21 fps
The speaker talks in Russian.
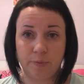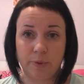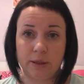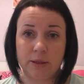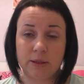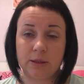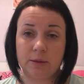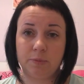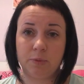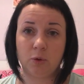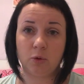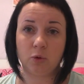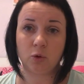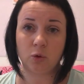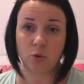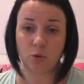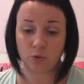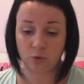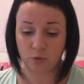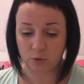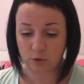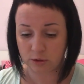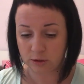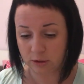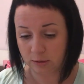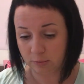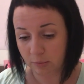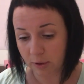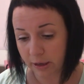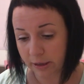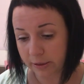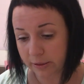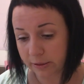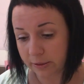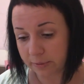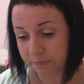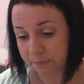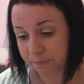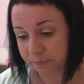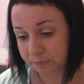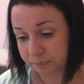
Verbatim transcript: в принципе, он тонус снимает –